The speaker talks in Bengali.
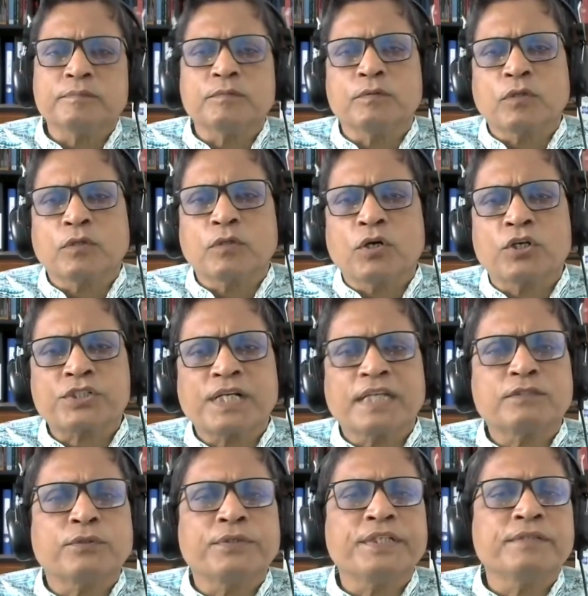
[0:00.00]
খসড়া
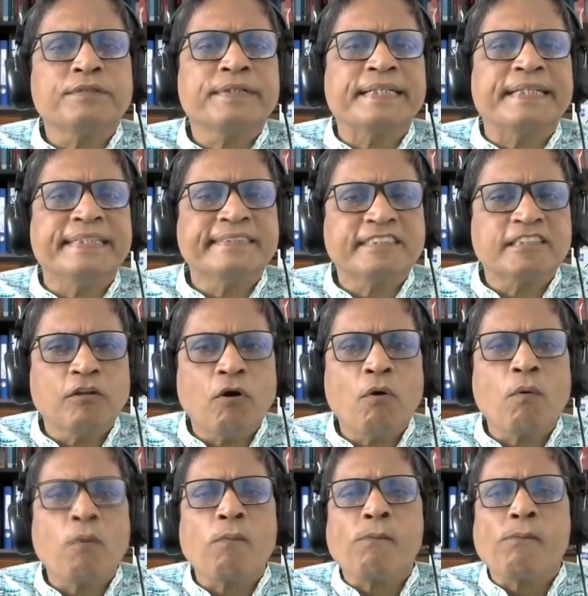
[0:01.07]
তৈরি হয়ে গিয়েছিল
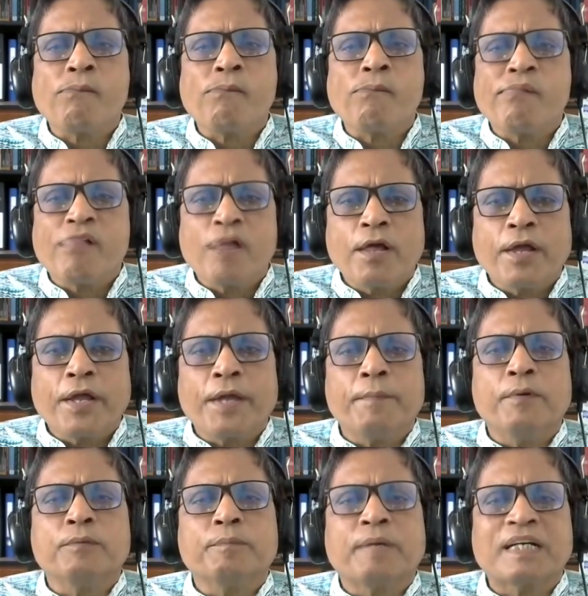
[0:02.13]
এবং
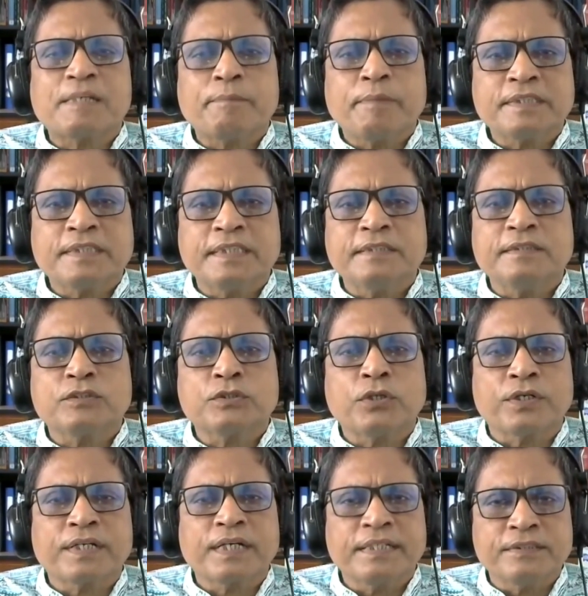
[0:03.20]
পাশাপাশি
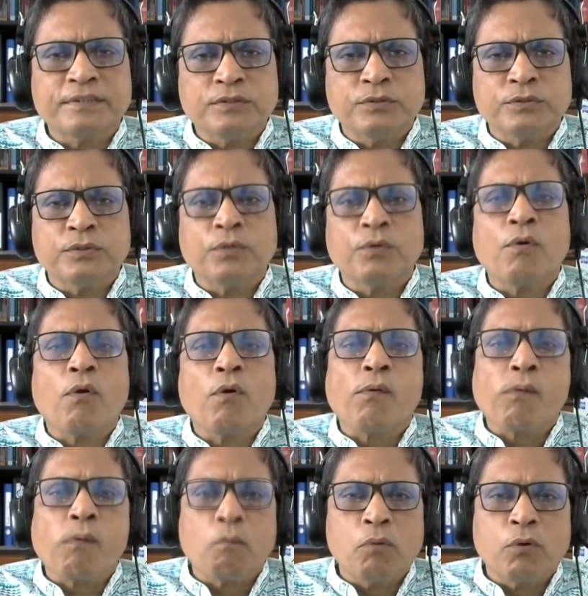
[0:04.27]
সরকারের জন্য
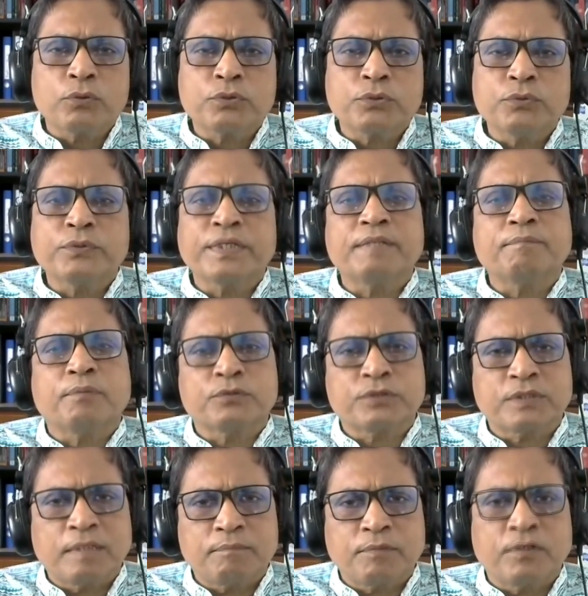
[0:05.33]
ভর্তুকির
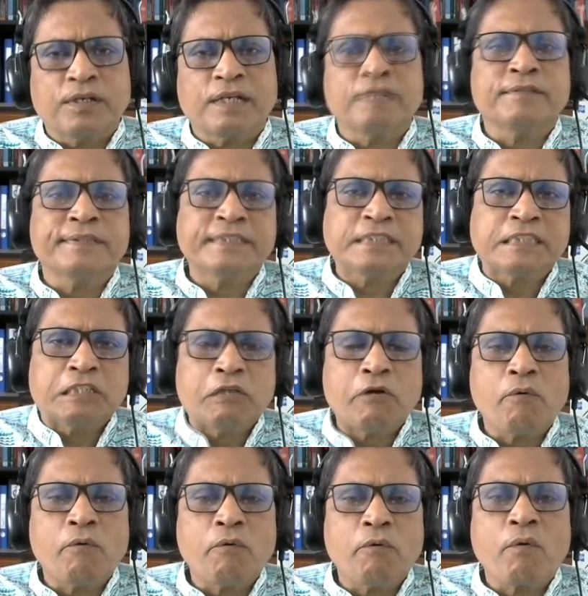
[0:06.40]
প্রস্তাব করা হয়েছিল
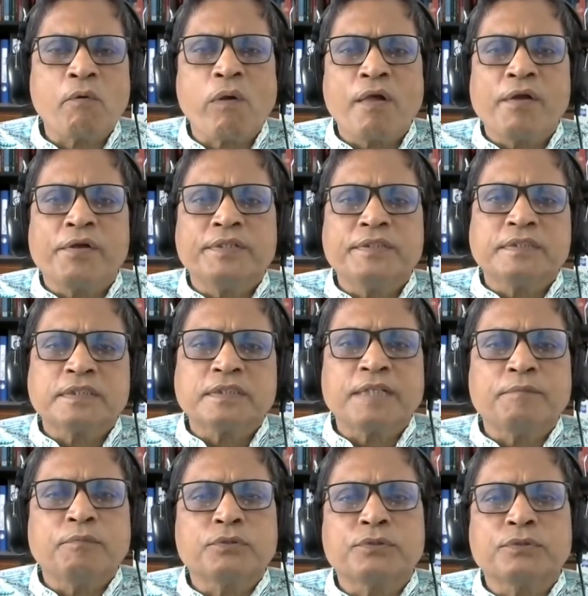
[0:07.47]
সেই
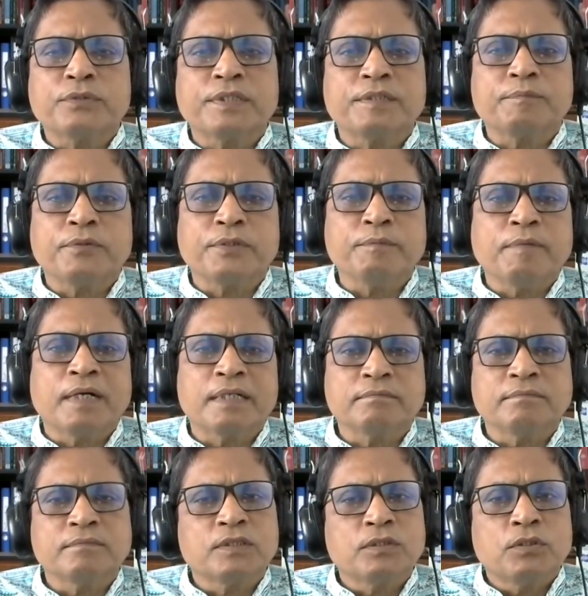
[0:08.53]
ভর্তুকির পরিমাণ
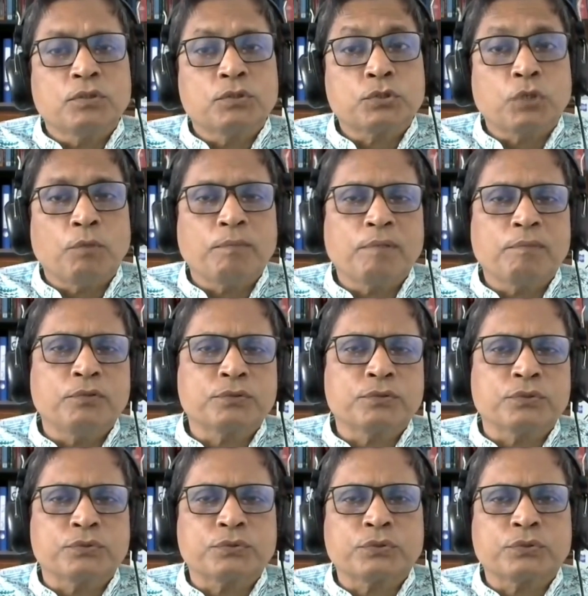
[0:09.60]

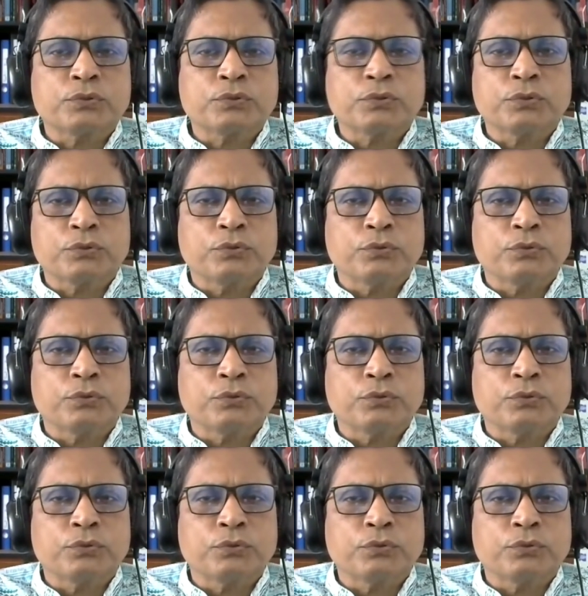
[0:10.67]
সম্ভবত সতেরো